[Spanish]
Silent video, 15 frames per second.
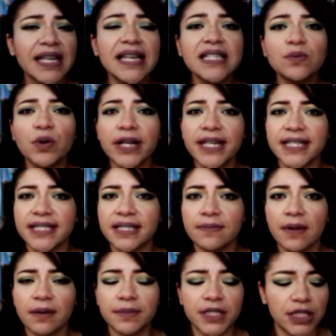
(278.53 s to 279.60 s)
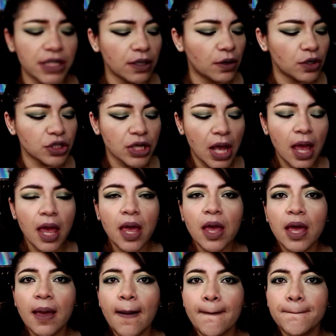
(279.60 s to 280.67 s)
Es buenísima, mis chicos.
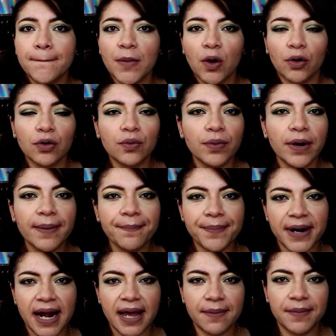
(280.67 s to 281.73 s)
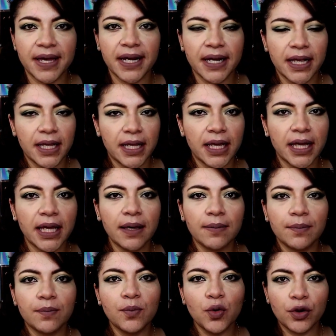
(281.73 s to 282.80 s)
Con un buen primer
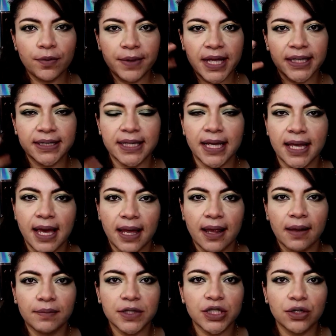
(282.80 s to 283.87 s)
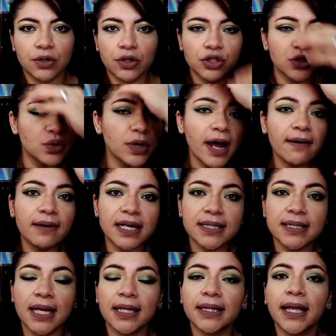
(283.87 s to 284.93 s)
y muy bien sellada, mis chicos. Dura
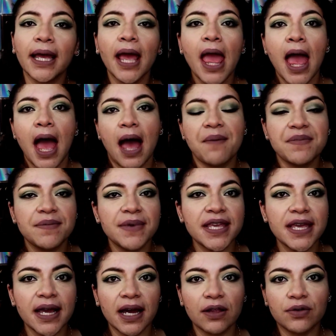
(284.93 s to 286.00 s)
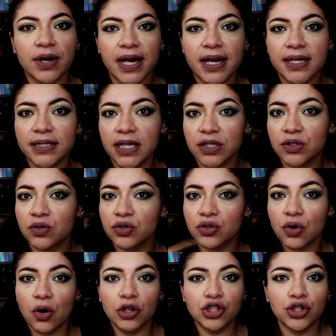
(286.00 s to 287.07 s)
bastante. A mí me llega a durar hasta
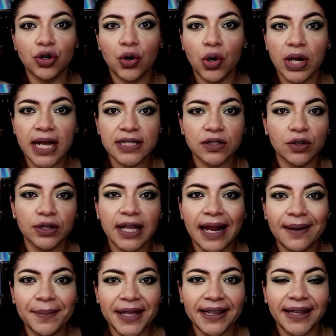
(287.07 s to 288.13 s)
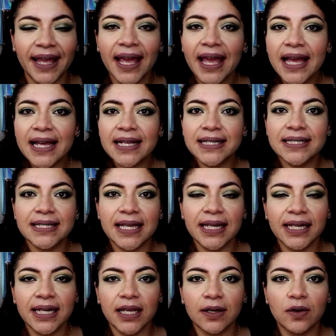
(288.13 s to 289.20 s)
sus 8 horas totalmente
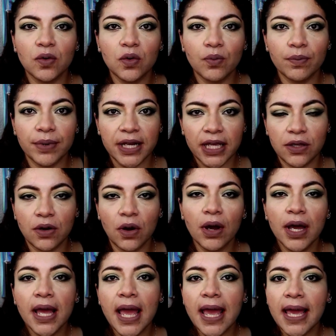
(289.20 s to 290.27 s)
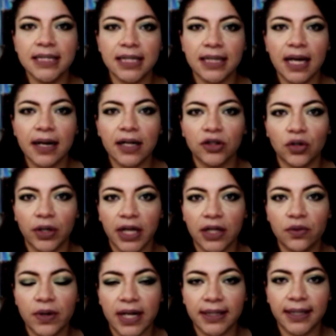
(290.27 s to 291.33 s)
sin ningún brillo. Necesita retoque
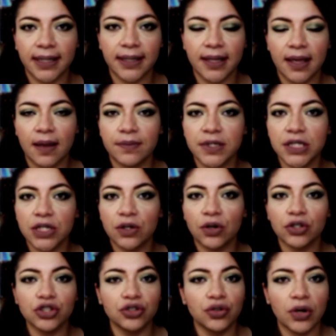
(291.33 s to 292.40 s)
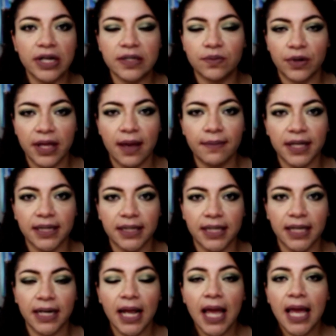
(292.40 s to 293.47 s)
durante el día, mis chicos. No les voy a
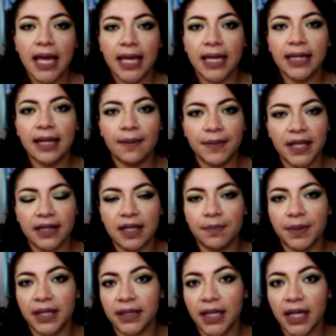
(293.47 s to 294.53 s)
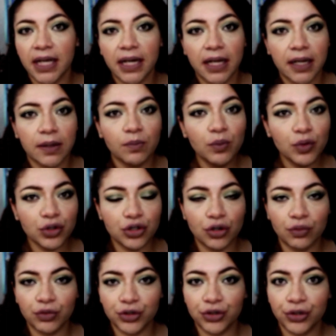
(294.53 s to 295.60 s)
mentir. Y también depende mucho,
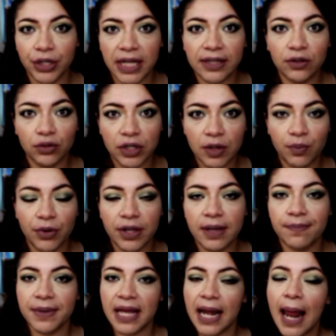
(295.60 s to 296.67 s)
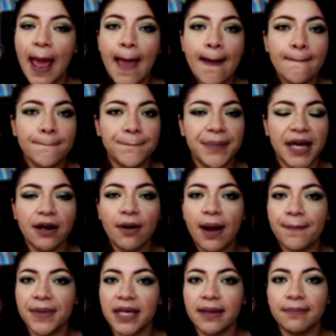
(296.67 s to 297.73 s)
mucho de tu tipo de piel pero a
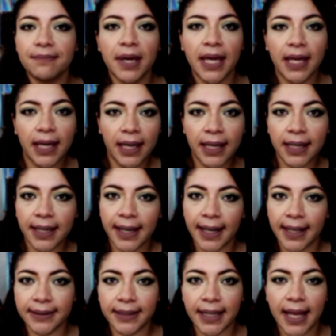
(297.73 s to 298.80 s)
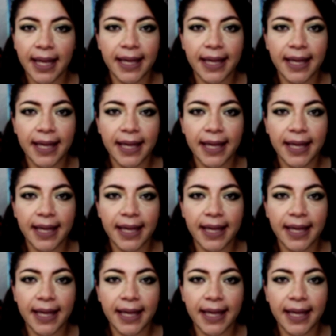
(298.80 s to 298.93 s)
mí me encanta.